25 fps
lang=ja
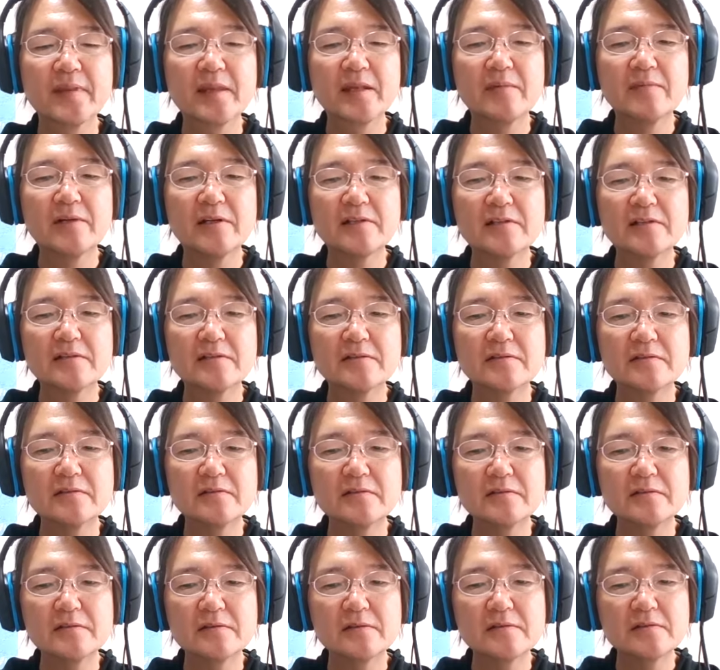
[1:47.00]
まあ、
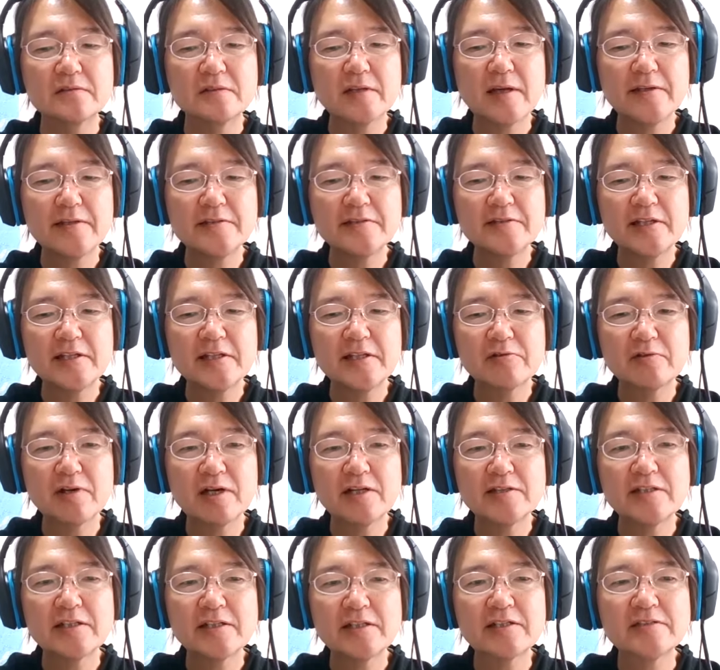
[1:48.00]
対立的に捉えら
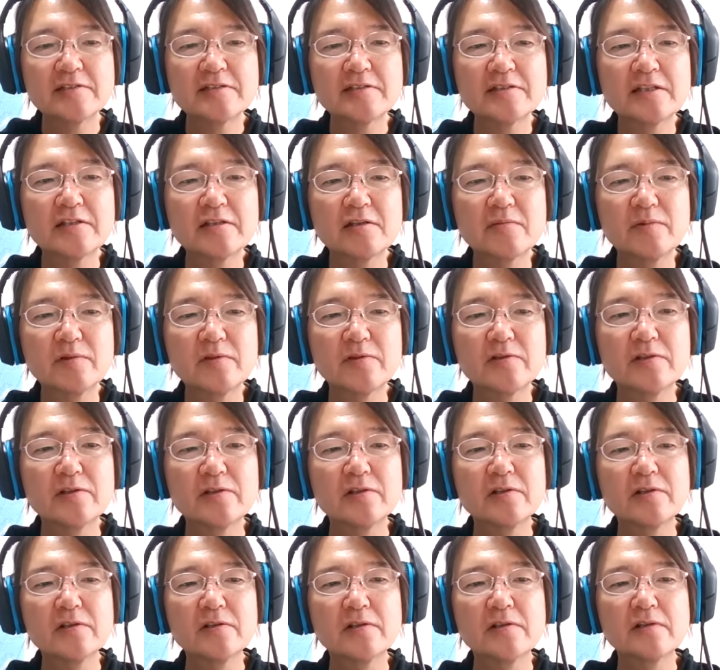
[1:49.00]
れたんですけども
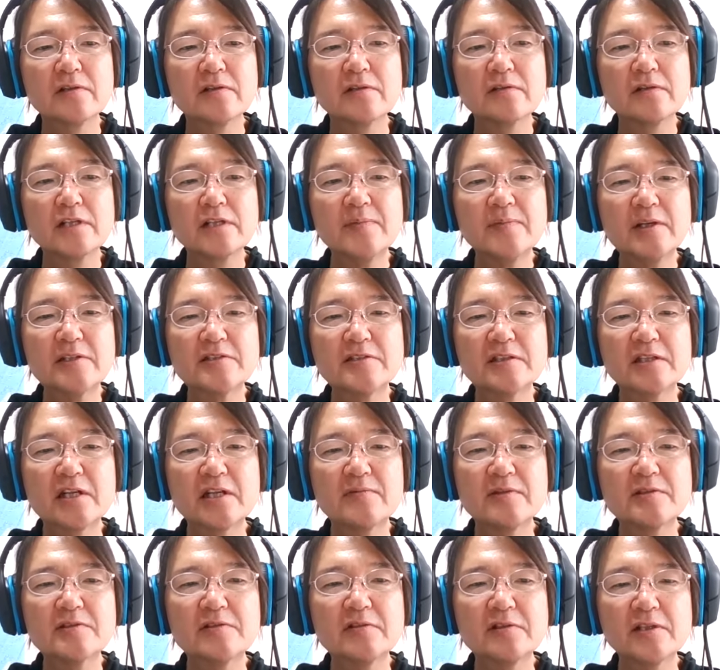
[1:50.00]
今違い
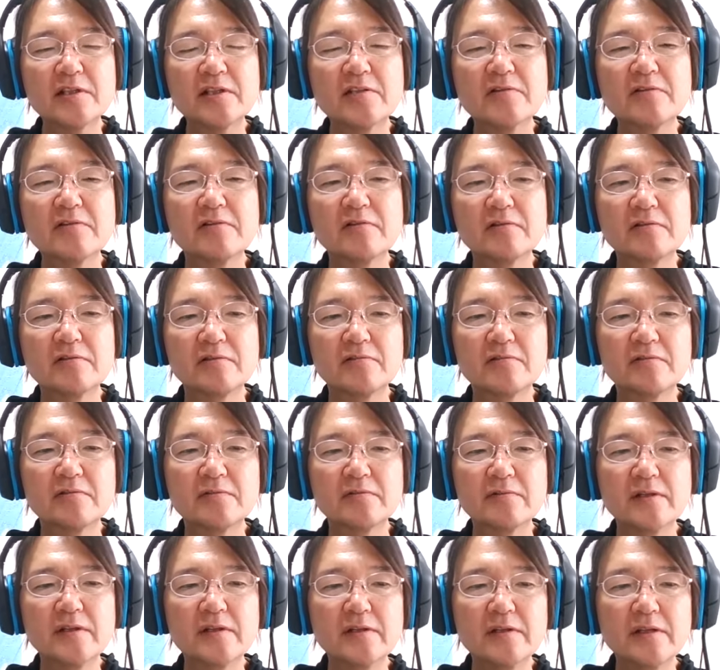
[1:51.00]
ますよね結構。
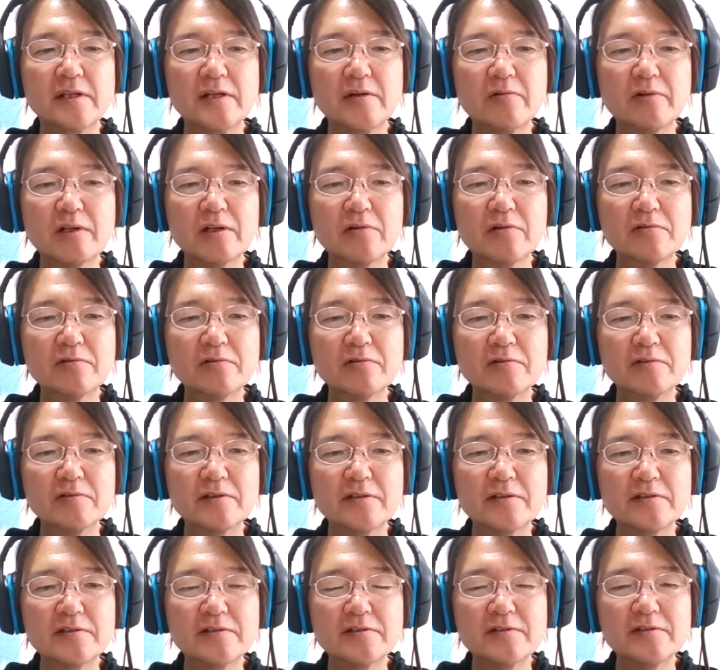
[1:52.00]
エコなことをや
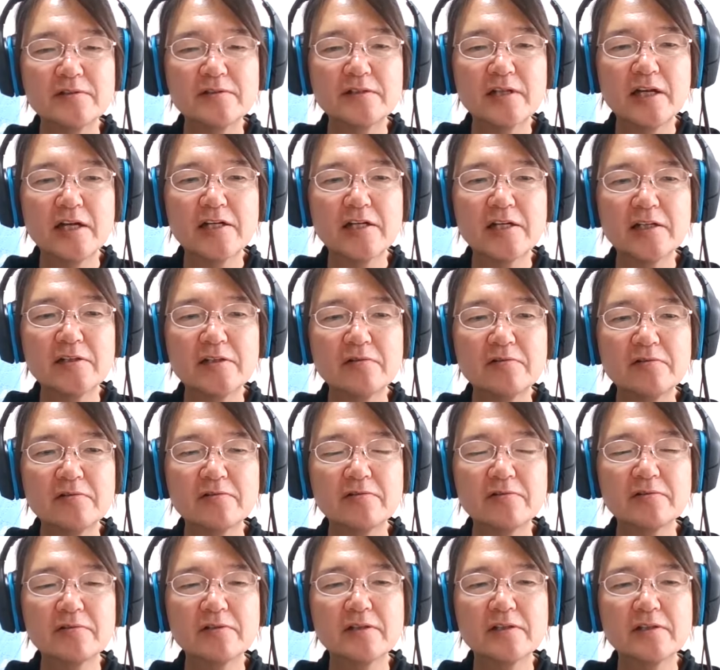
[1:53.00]
らないと
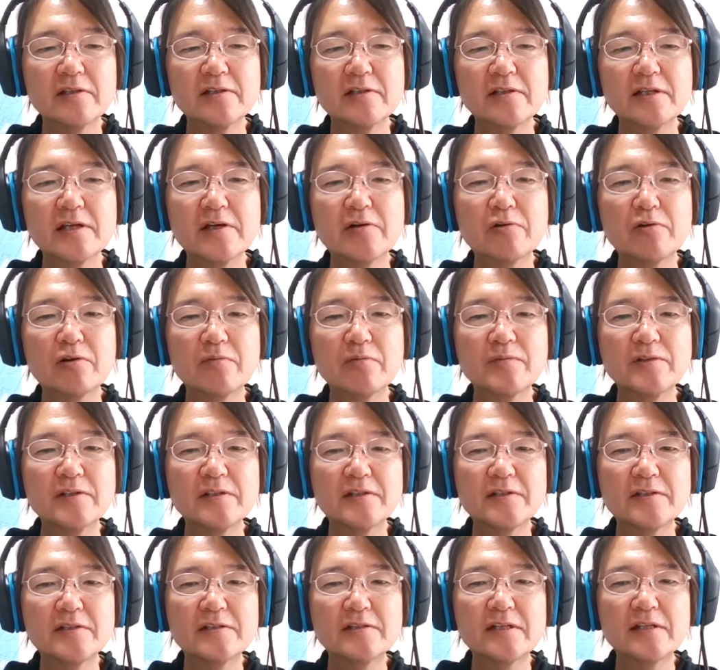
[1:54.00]
エコノミー
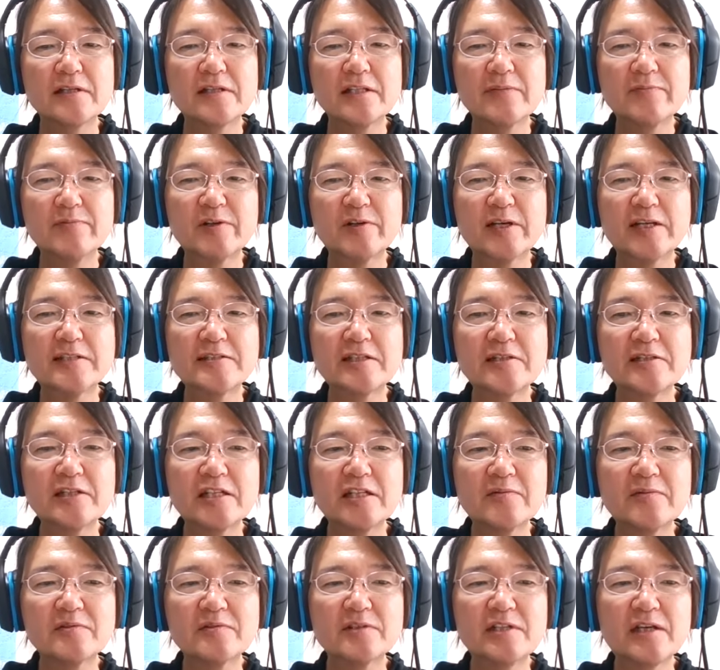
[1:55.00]
的にも経済的に
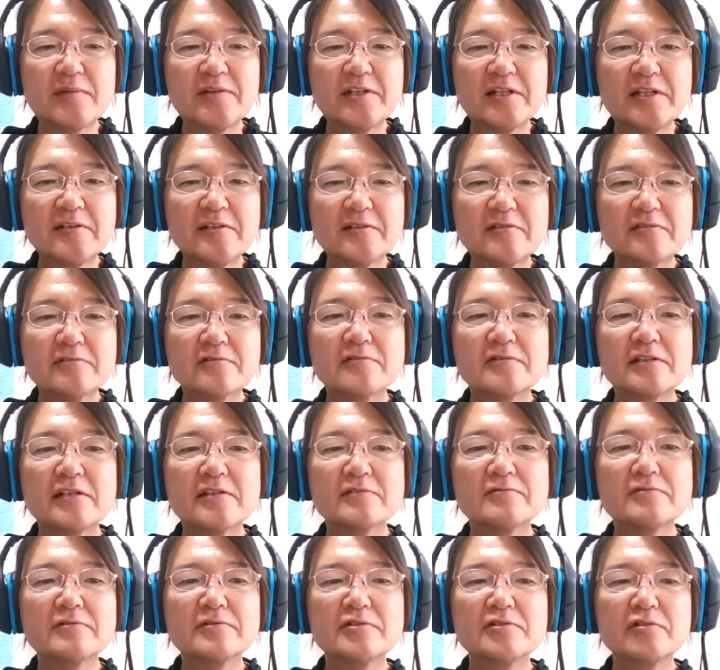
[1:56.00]
もダメだっていう風な
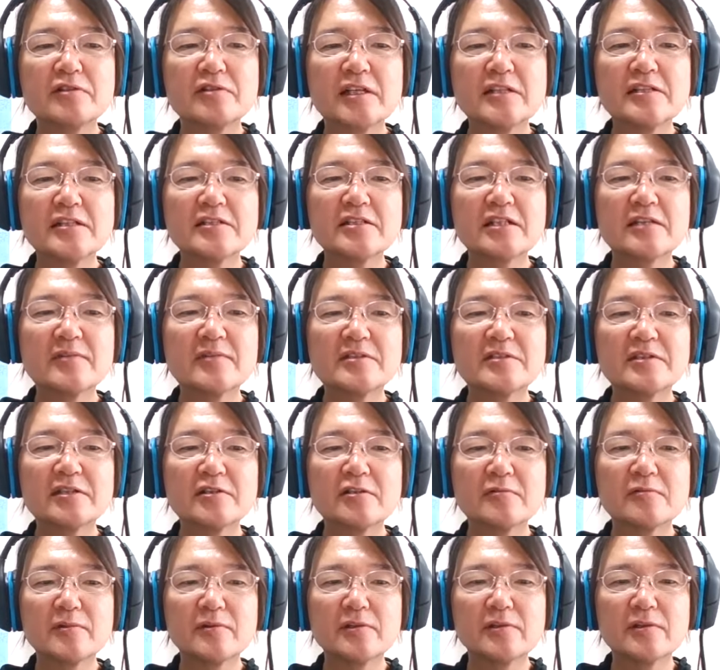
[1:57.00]
風潮になってきてますけど
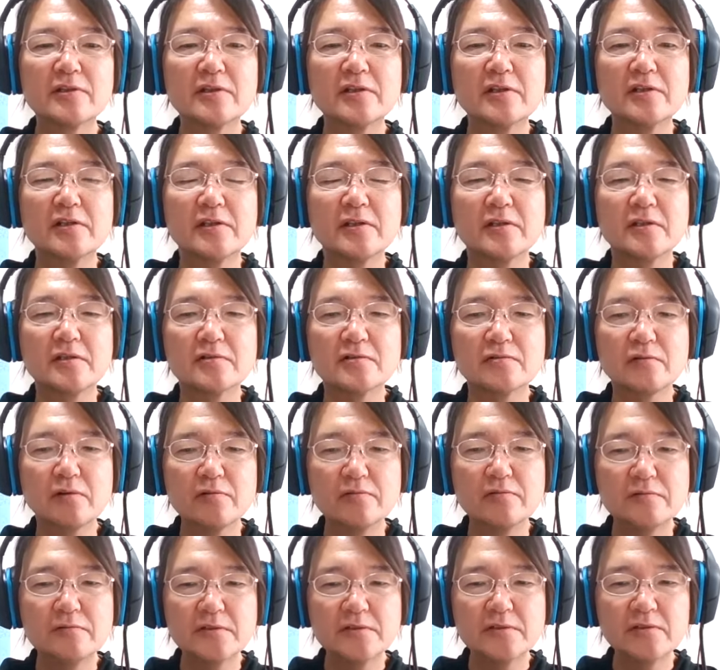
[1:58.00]
もそういう
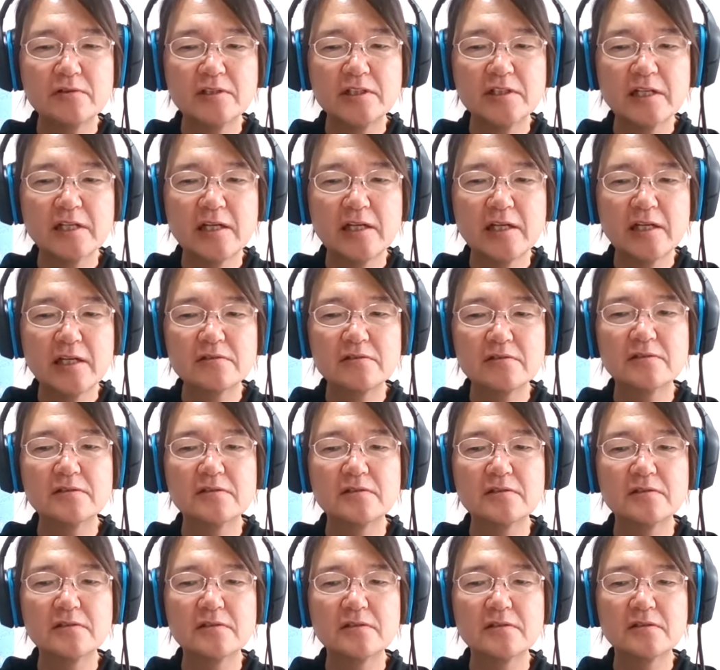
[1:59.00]
風潮になる、
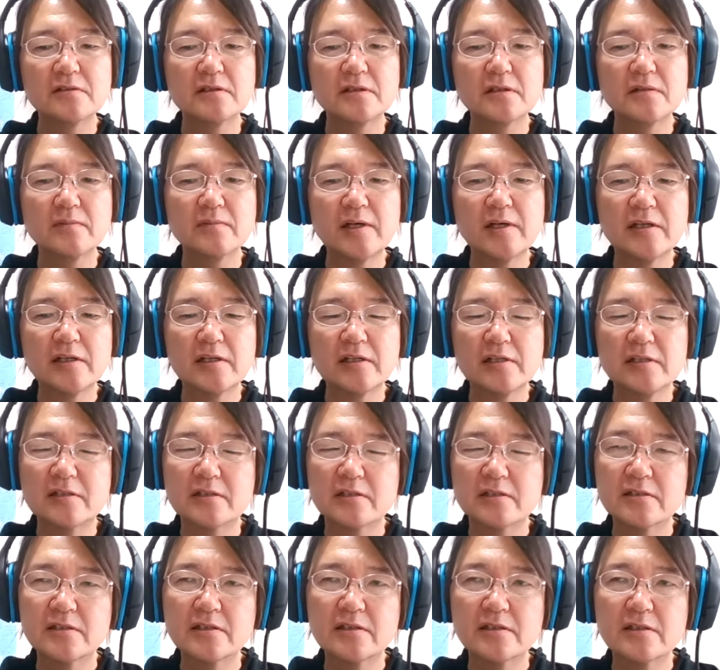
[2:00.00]
まあ、
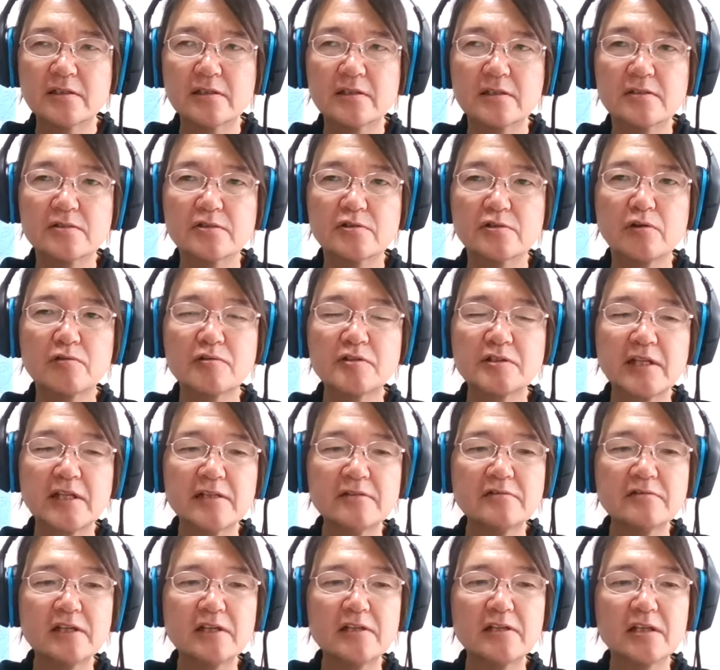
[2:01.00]
直前
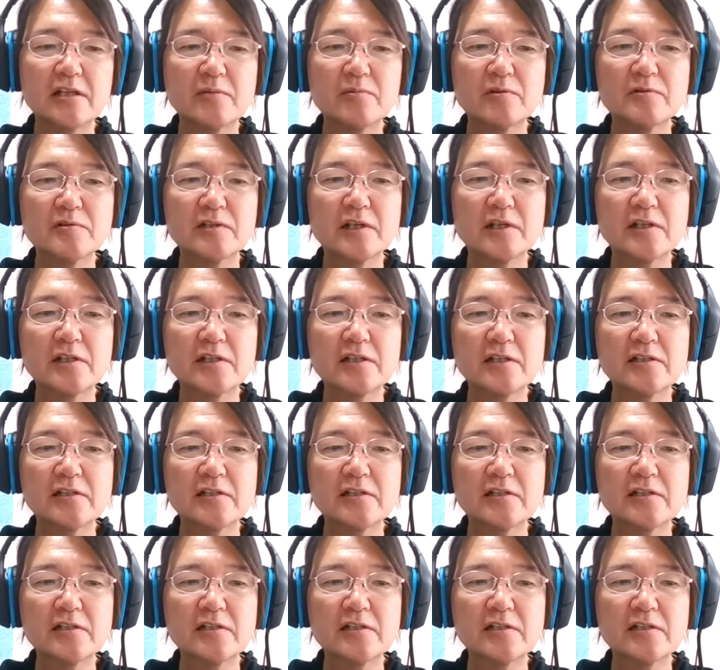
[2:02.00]
ぐらいかな僕らが